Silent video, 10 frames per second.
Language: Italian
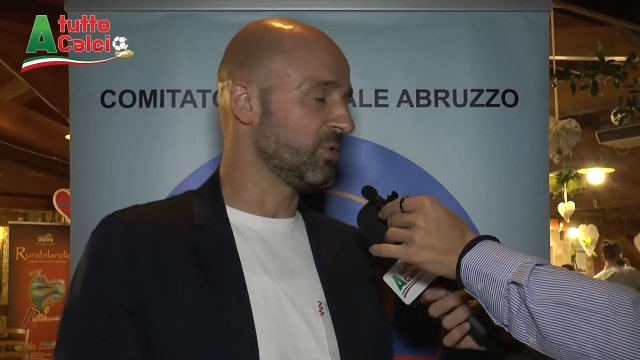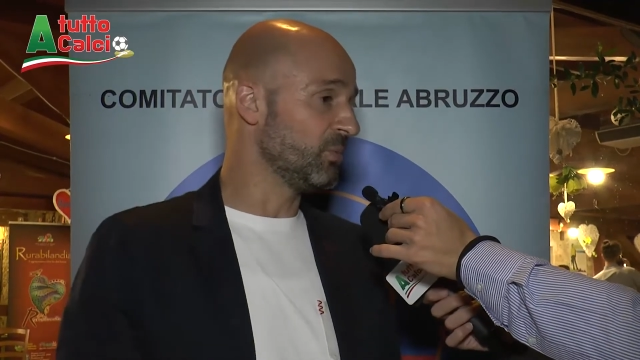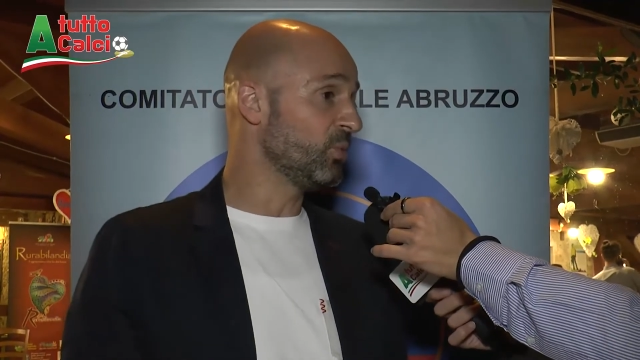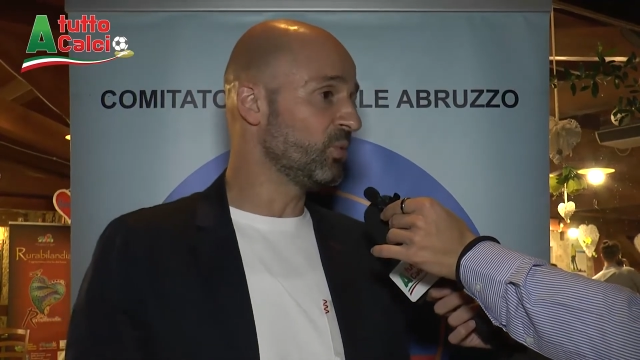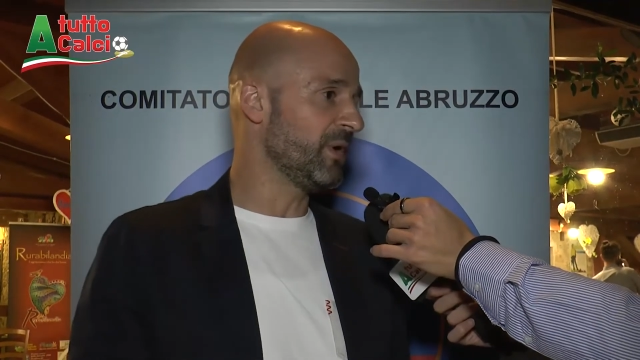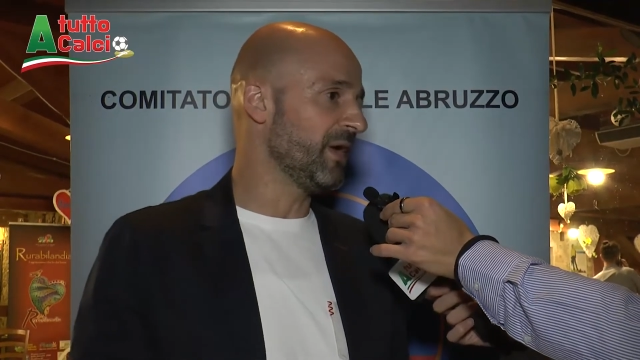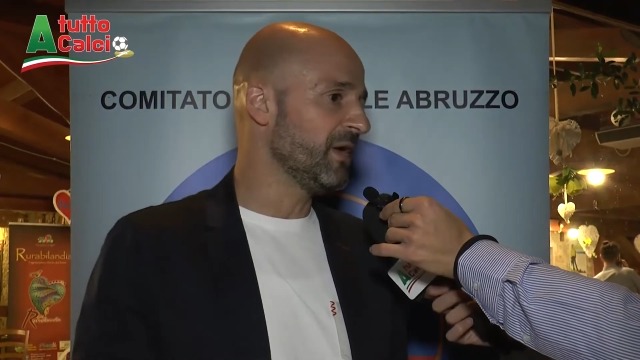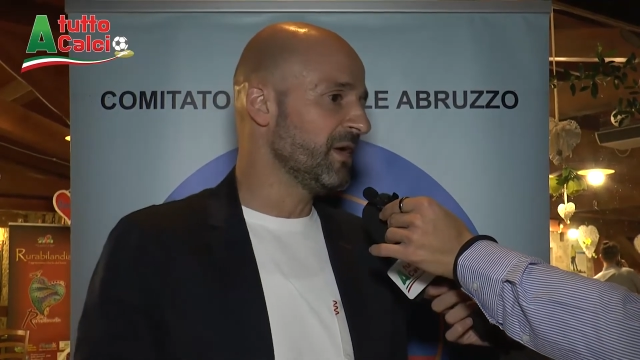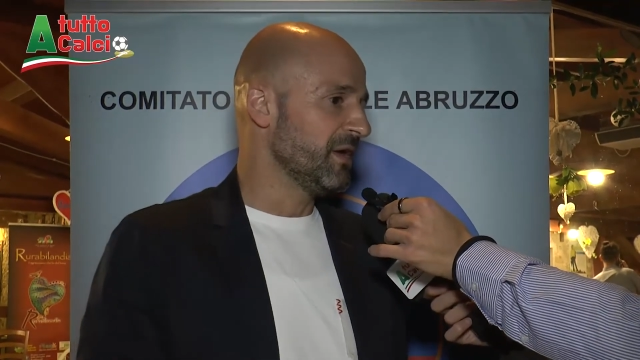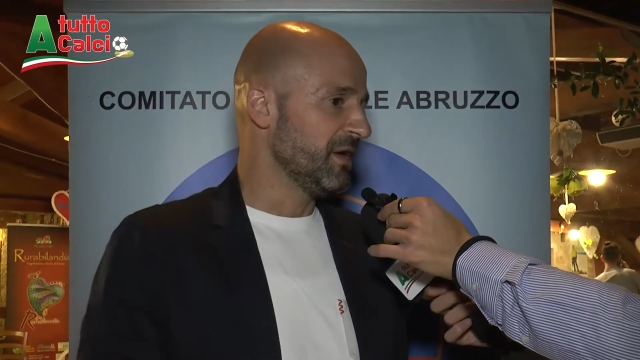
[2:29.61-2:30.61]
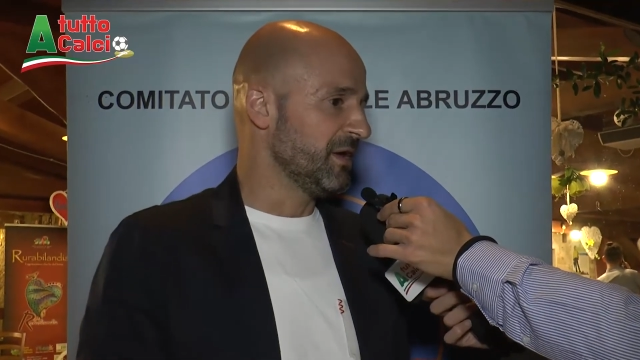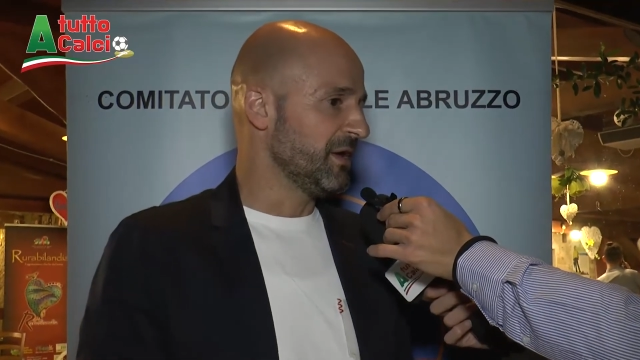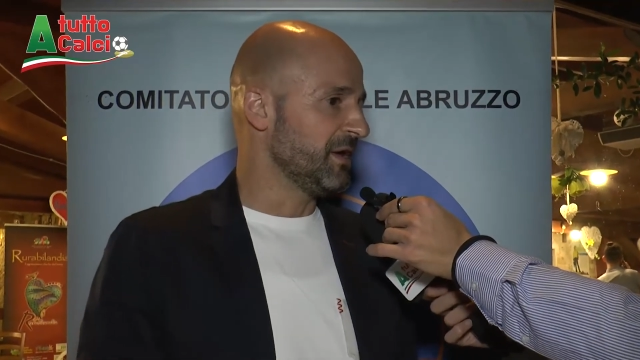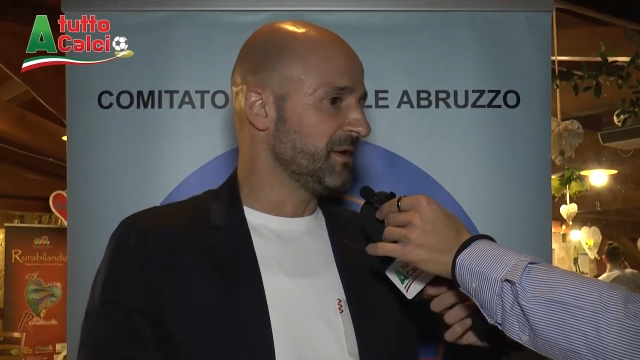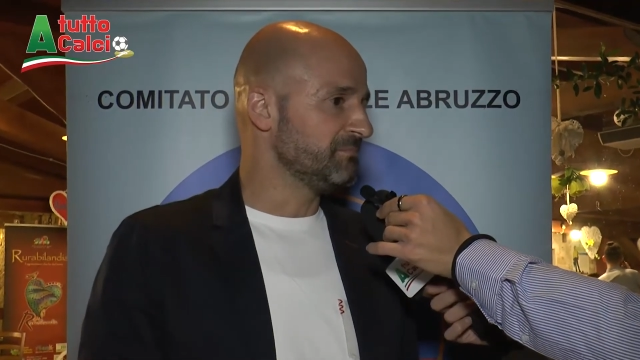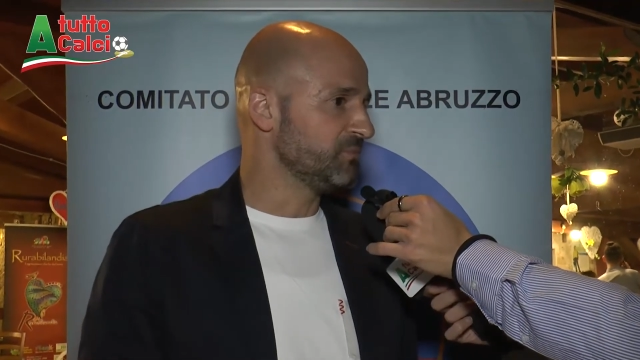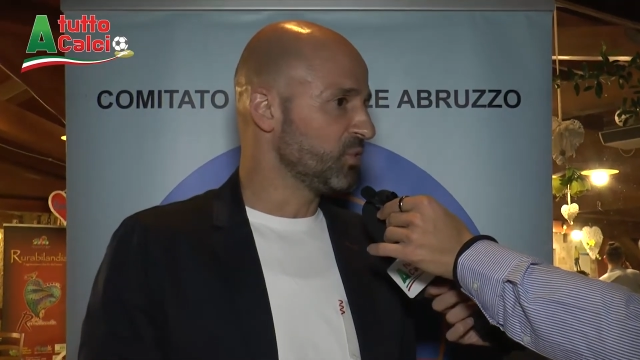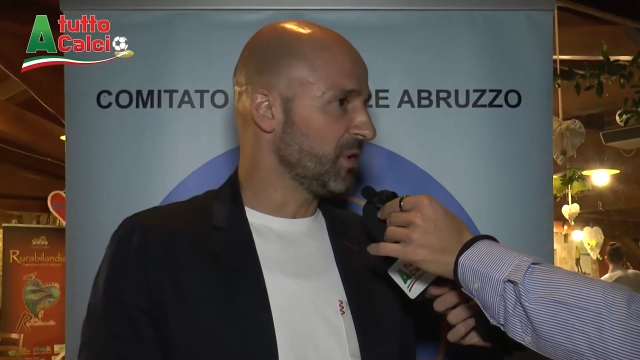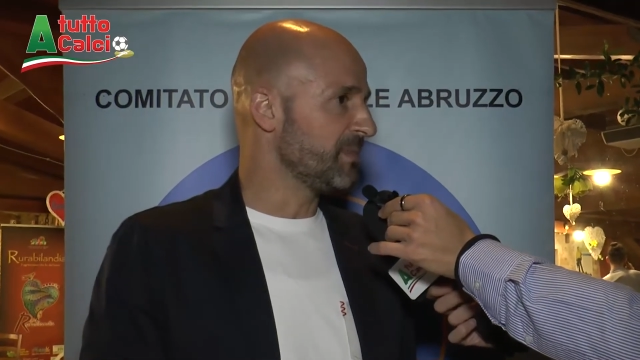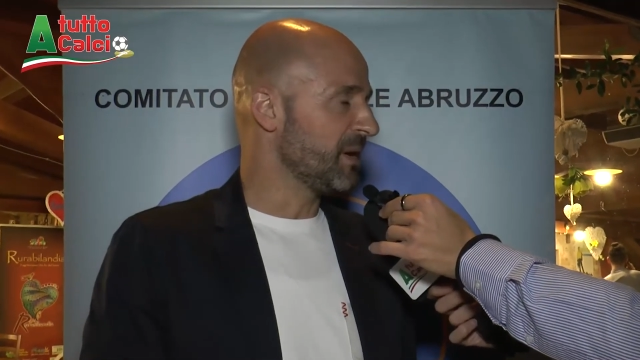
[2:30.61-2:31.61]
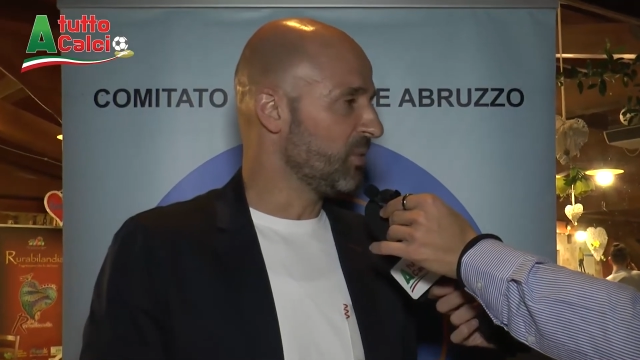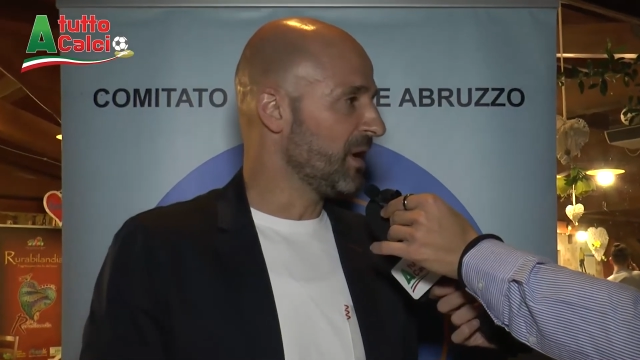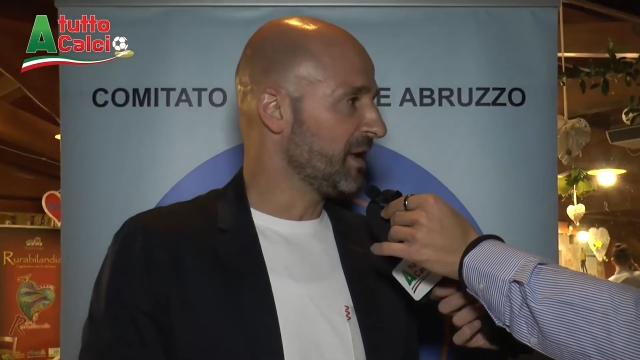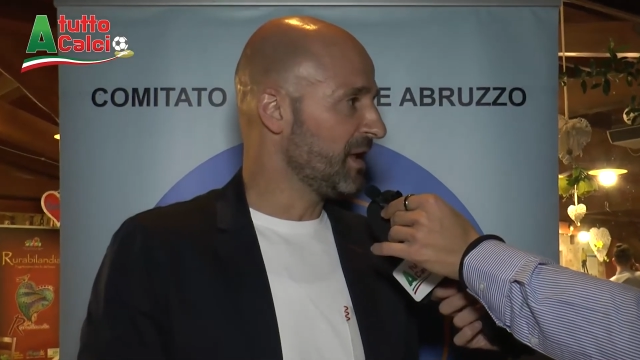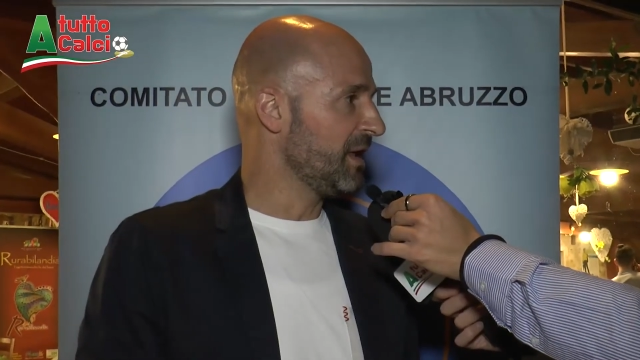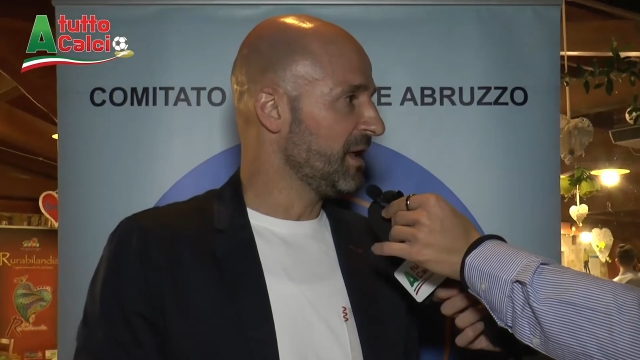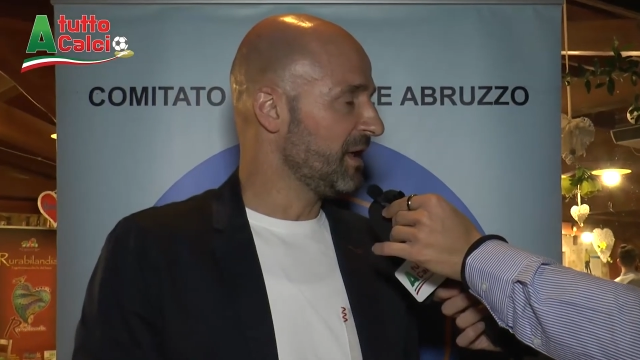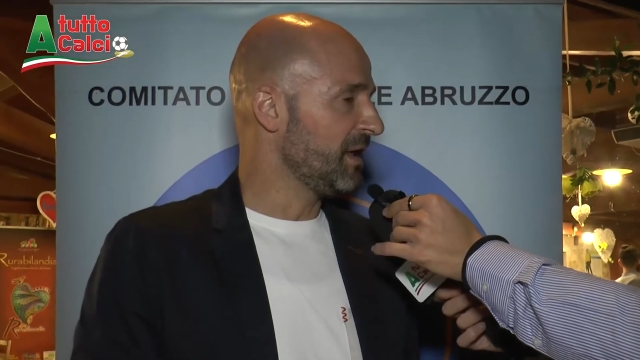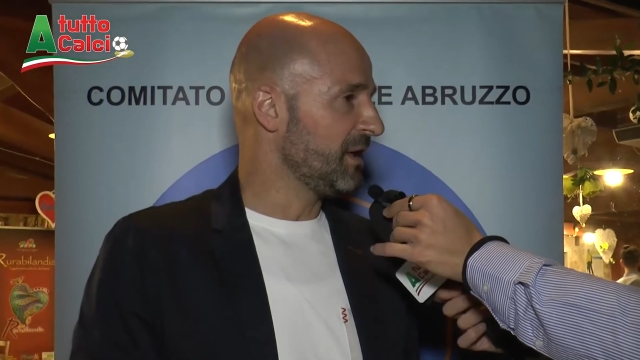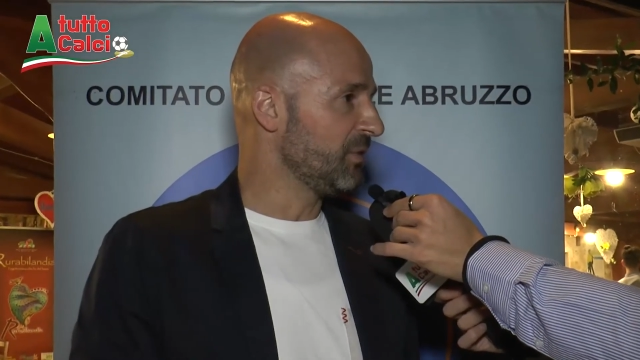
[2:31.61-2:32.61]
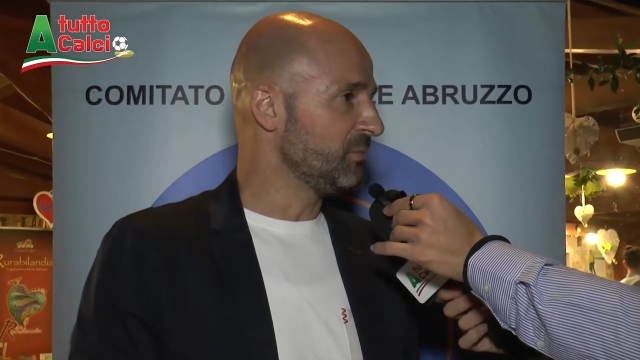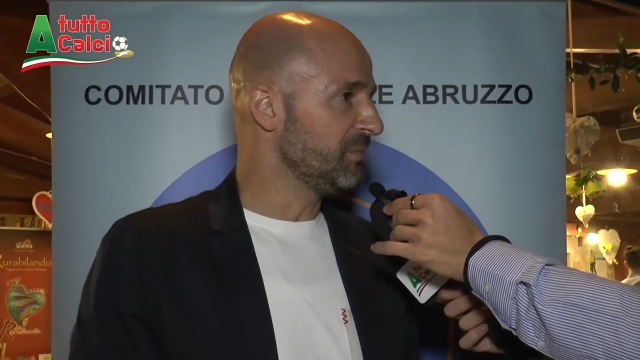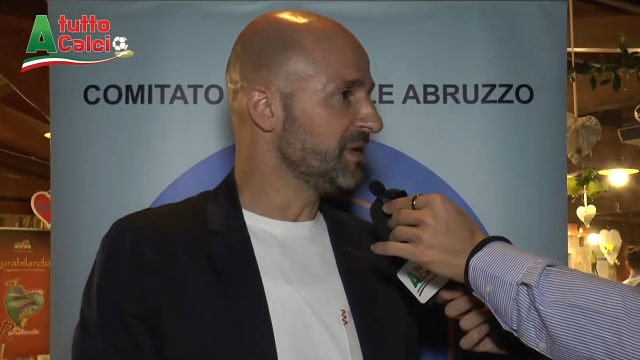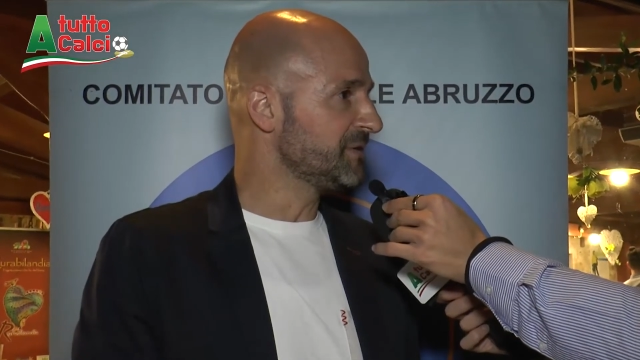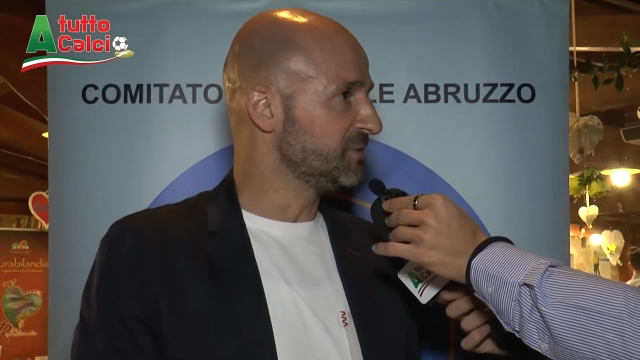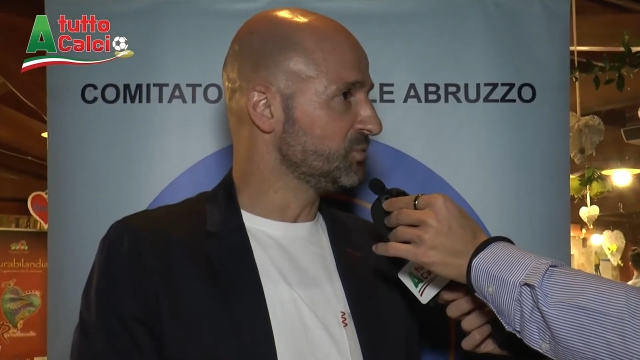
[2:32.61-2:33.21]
comunque eh, noi abbiamo anche un, mix,